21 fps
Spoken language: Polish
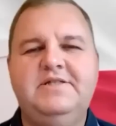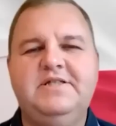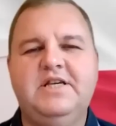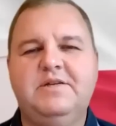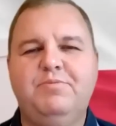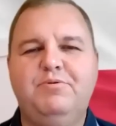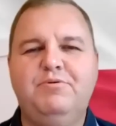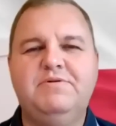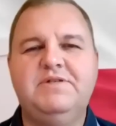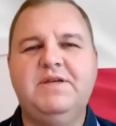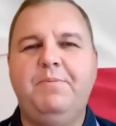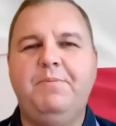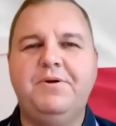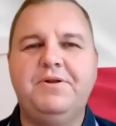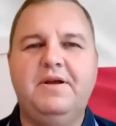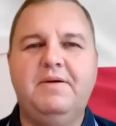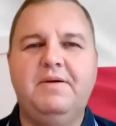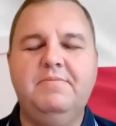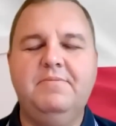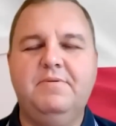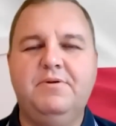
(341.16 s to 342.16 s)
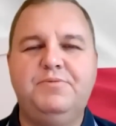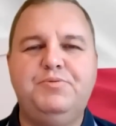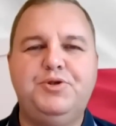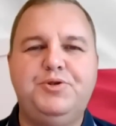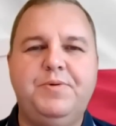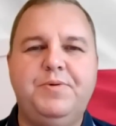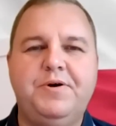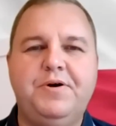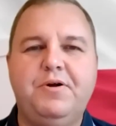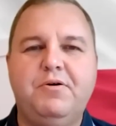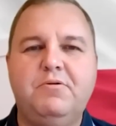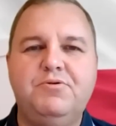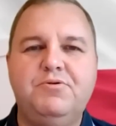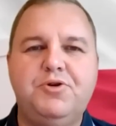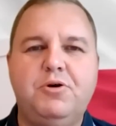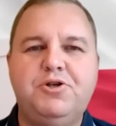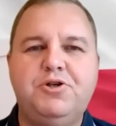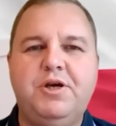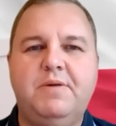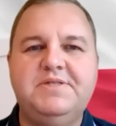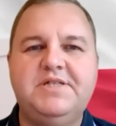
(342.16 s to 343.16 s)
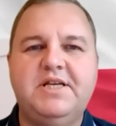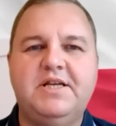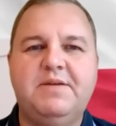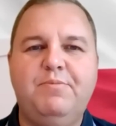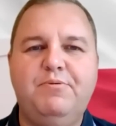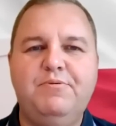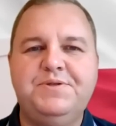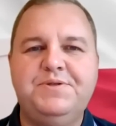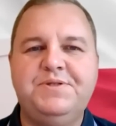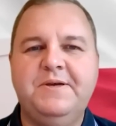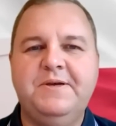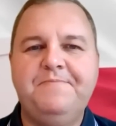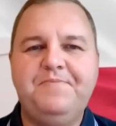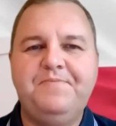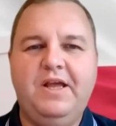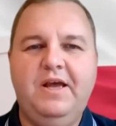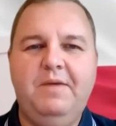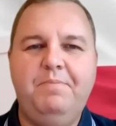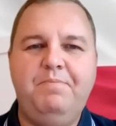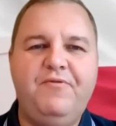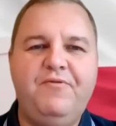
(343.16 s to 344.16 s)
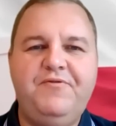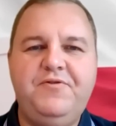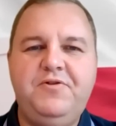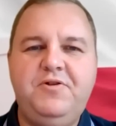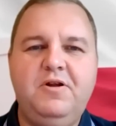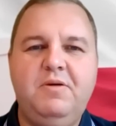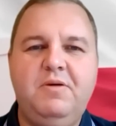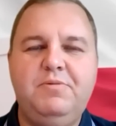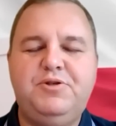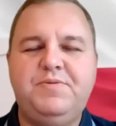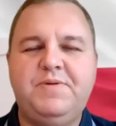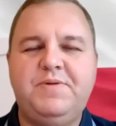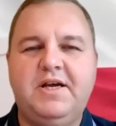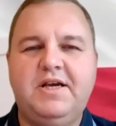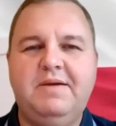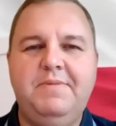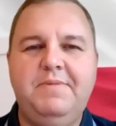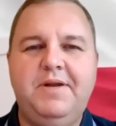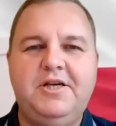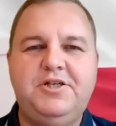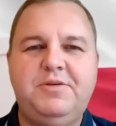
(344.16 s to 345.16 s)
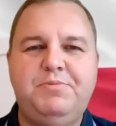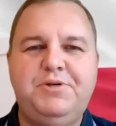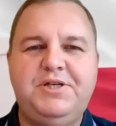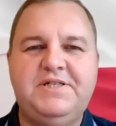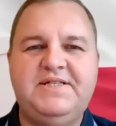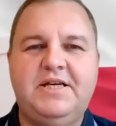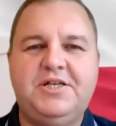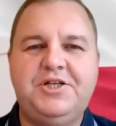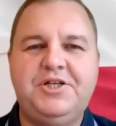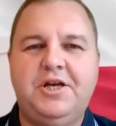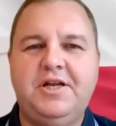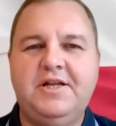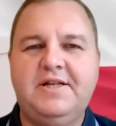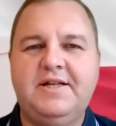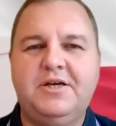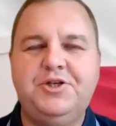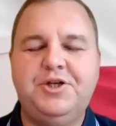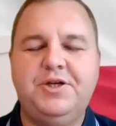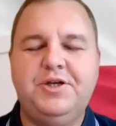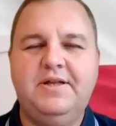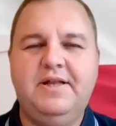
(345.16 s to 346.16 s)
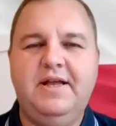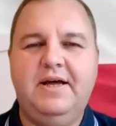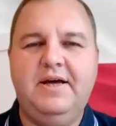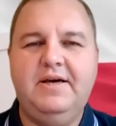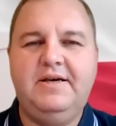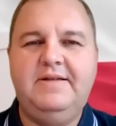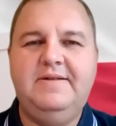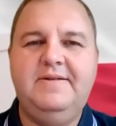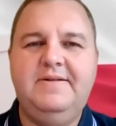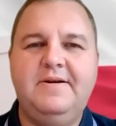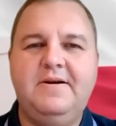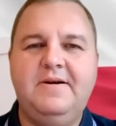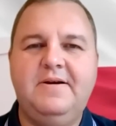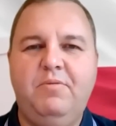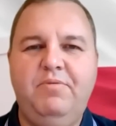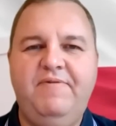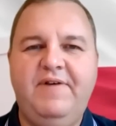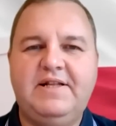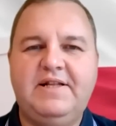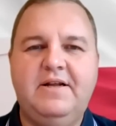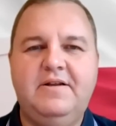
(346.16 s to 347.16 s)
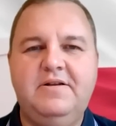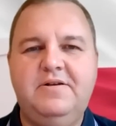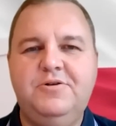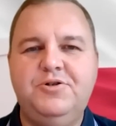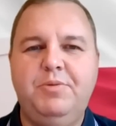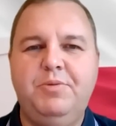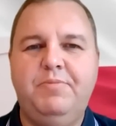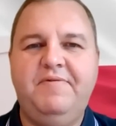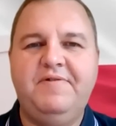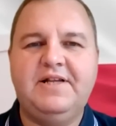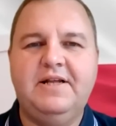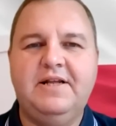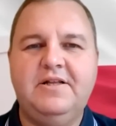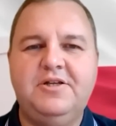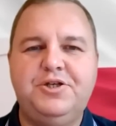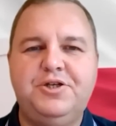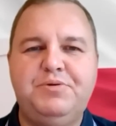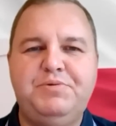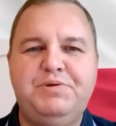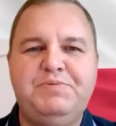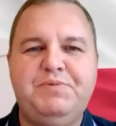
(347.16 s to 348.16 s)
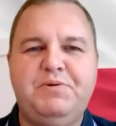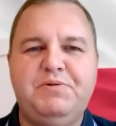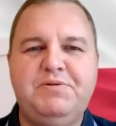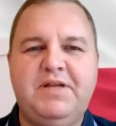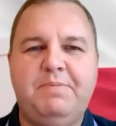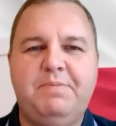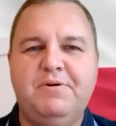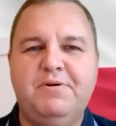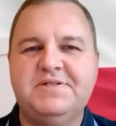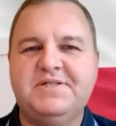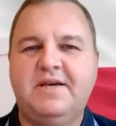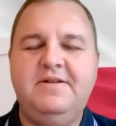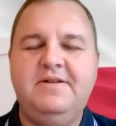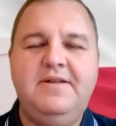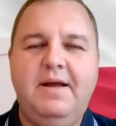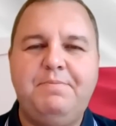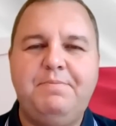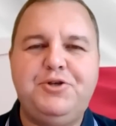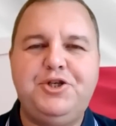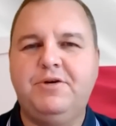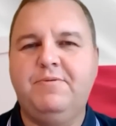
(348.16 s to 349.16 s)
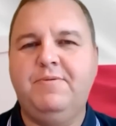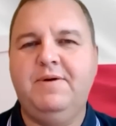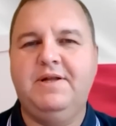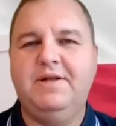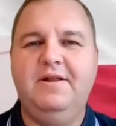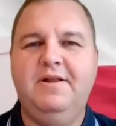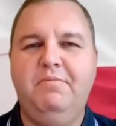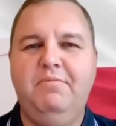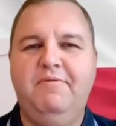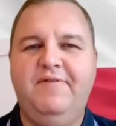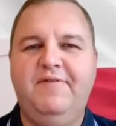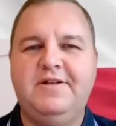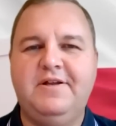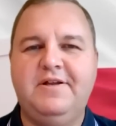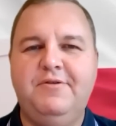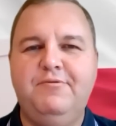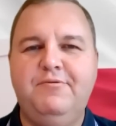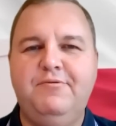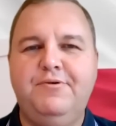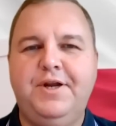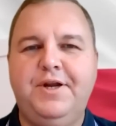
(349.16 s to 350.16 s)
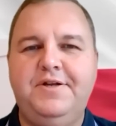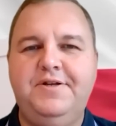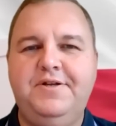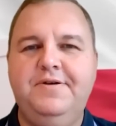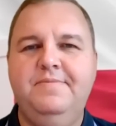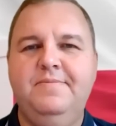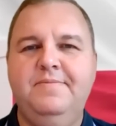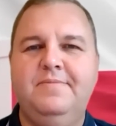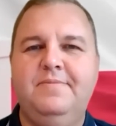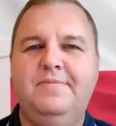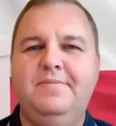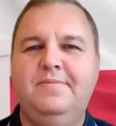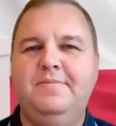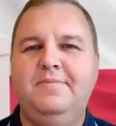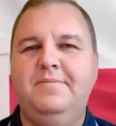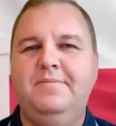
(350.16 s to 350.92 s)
500 plus, a potem od przyszłego roku już 800 plus e, powinno być w takim razie przeznaczane także dla innych obywateli niż obywatele Rzeczpospolitej Polskiej, na przykład dla obywateli Ukrainy?